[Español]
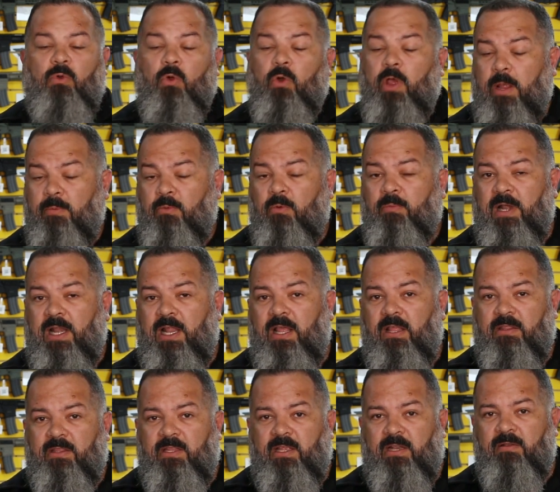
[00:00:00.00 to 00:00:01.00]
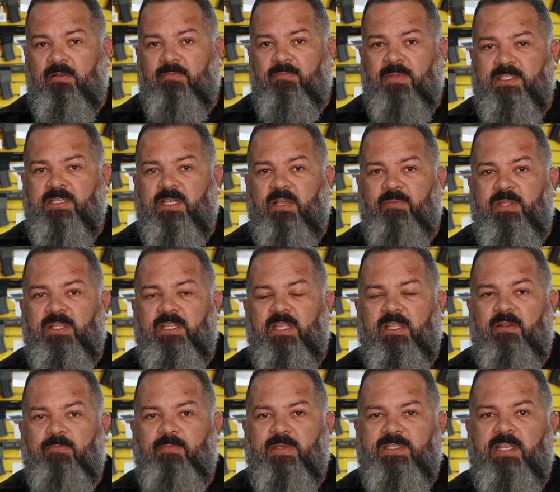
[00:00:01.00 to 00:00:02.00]
cogemos, ¿verdad? Del, básicamente
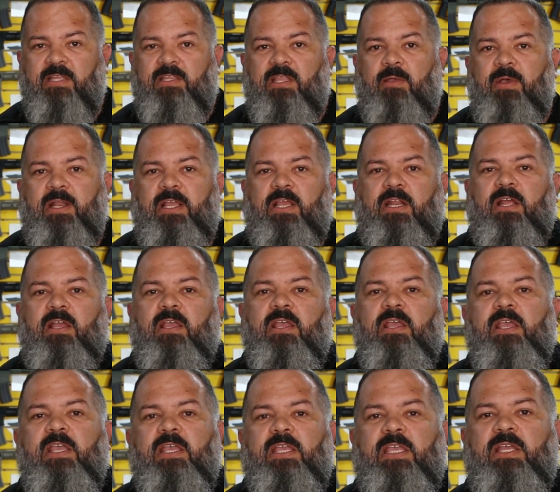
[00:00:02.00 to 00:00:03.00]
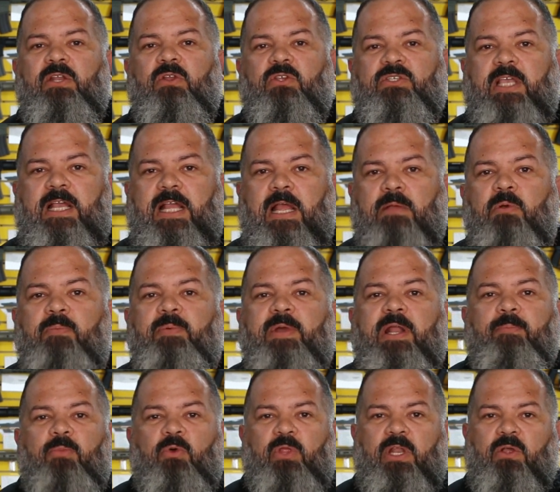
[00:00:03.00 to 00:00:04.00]
del BES de esta manera y lo sacamos
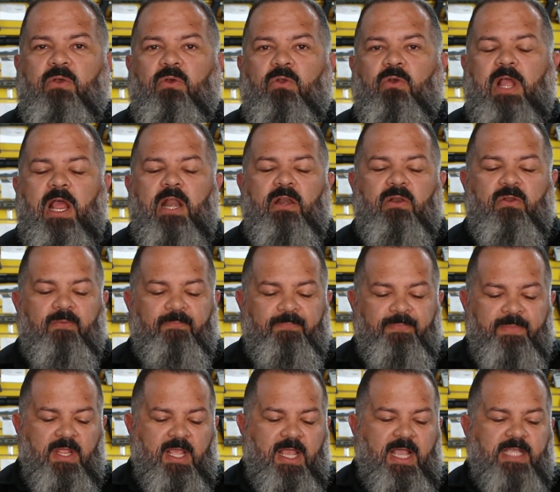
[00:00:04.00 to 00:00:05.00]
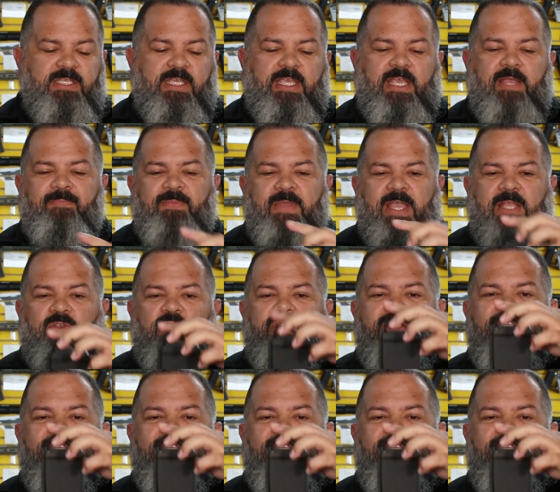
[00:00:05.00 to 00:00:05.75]
para poder colocarlo. Así que esto